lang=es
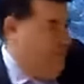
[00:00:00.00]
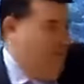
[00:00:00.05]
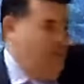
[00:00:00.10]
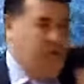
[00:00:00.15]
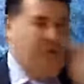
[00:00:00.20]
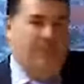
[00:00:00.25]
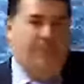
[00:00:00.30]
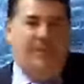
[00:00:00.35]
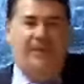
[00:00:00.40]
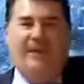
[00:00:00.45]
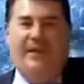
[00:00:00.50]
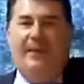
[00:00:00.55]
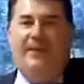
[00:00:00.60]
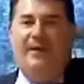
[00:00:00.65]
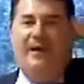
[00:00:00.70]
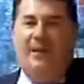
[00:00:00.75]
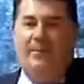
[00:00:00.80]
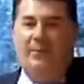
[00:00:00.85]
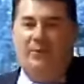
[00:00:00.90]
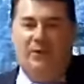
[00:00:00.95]
Pero sí predicaban
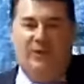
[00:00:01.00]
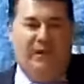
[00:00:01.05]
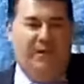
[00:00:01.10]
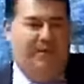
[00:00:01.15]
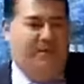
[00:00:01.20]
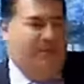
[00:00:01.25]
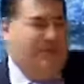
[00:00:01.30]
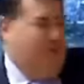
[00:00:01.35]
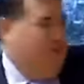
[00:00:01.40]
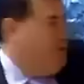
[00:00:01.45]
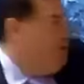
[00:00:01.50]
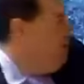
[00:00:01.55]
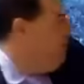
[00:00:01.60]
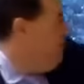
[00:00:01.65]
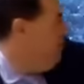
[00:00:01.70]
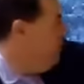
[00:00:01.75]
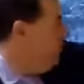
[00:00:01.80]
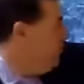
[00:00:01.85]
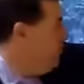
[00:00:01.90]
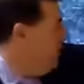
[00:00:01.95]
el amor libre, cosa cosas.
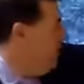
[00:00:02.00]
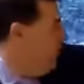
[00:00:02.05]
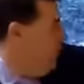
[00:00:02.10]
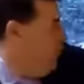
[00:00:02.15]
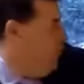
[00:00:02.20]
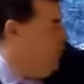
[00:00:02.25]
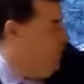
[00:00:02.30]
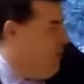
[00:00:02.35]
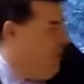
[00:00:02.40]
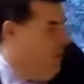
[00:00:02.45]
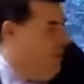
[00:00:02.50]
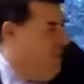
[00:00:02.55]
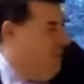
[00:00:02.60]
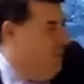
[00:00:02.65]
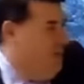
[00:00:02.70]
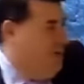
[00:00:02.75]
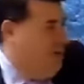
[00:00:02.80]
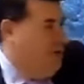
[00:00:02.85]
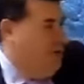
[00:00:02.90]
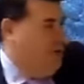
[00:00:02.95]
Entonces hicieron un programa
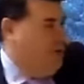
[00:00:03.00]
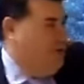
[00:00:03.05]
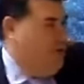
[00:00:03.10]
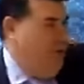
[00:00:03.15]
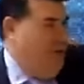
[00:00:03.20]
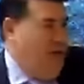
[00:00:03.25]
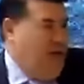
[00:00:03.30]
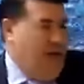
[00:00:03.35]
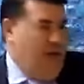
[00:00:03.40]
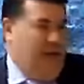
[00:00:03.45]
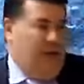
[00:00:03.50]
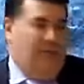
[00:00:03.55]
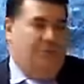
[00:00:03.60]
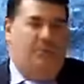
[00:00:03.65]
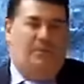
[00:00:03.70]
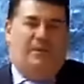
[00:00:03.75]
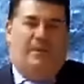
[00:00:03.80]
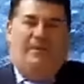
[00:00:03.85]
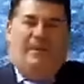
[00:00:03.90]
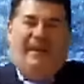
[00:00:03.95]
político que
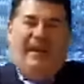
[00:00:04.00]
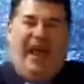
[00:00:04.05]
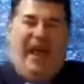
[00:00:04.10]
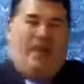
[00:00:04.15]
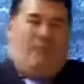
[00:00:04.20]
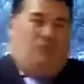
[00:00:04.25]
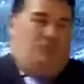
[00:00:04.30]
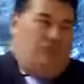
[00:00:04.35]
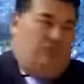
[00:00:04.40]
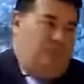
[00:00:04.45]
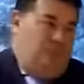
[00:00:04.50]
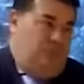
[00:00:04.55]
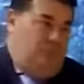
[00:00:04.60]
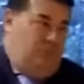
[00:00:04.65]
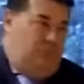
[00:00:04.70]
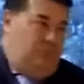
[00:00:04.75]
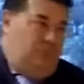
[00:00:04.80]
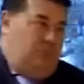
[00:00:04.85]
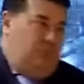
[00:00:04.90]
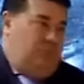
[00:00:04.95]
después aplicaron.
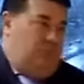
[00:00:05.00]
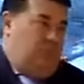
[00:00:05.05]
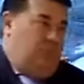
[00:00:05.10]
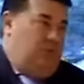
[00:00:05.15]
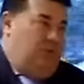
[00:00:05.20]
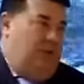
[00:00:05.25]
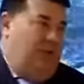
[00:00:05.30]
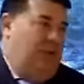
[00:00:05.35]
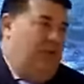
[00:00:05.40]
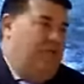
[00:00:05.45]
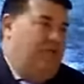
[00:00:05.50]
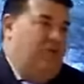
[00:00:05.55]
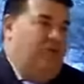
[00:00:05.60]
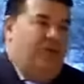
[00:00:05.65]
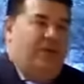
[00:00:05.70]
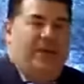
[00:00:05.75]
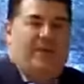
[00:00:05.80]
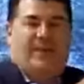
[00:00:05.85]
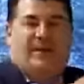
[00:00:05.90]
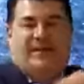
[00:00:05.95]
Y la
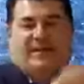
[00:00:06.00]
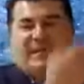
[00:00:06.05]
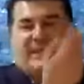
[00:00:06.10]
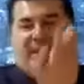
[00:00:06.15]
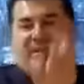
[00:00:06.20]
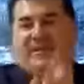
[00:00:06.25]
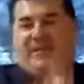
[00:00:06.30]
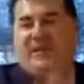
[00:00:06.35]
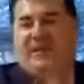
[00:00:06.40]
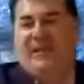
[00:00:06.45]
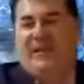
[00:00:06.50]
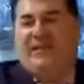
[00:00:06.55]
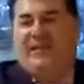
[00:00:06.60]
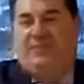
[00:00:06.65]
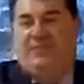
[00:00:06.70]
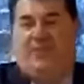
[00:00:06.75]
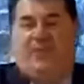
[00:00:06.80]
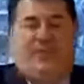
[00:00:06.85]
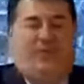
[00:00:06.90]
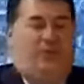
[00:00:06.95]
ideología marxista de ese
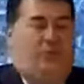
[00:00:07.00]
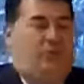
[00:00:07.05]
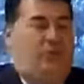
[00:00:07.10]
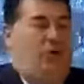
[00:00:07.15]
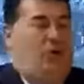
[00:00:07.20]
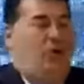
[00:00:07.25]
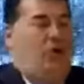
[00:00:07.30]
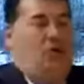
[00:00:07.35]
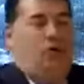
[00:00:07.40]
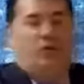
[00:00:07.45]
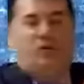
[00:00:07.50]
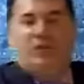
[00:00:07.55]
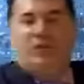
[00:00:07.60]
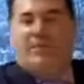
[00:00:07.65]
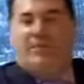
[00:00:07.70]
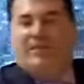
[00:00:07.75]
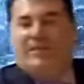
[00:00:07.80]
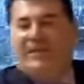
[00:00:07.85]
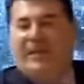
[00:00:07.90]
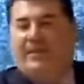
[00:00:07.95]
momento consiste
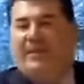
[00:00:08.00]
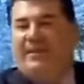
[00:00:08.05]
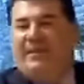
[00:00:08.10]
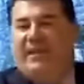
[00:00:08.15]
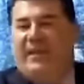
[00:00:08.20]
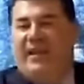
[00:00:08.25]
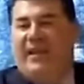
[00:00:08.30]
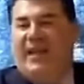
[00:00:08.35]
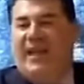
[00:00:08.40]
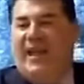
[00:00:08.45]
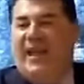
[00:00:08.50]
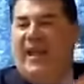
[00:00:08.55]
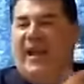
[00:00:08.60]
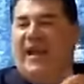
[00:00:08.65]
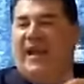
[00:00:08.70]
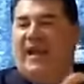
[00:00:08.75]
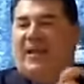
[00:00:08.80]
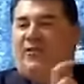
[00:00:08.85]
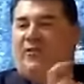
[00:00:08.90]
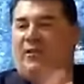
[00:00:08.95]
básicamente en la
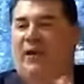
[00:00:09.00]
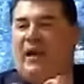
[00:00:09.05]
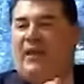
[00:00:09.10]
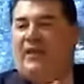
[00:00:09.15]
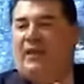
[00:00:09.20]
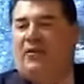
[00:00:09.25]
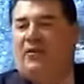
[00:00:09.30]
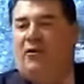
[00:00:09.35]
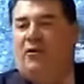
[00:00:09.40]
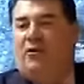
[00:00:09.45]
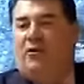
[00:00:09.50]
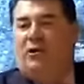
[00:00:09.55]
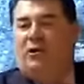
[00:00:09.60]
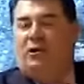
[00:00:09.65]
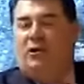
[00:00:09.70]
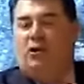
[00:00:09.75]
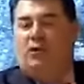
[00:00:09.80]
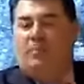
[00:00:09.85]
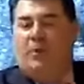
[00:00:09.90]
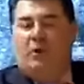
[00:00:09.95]
nacionalización
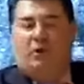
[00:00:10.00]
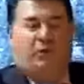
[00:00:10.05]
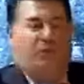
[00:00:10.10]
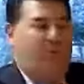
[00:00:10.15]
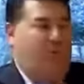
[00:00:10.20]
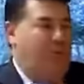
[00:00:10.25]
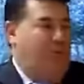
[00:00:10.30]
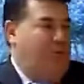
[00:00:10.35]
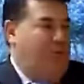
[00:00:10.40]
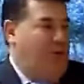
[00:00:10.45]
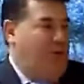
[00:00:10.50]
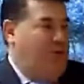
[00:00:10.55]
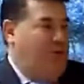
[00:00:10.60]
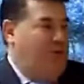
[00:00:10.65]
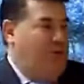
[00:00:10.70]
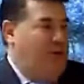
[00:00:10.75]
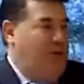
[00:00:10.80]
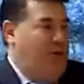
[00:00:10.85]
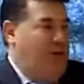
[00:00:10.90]
de los medios de producción.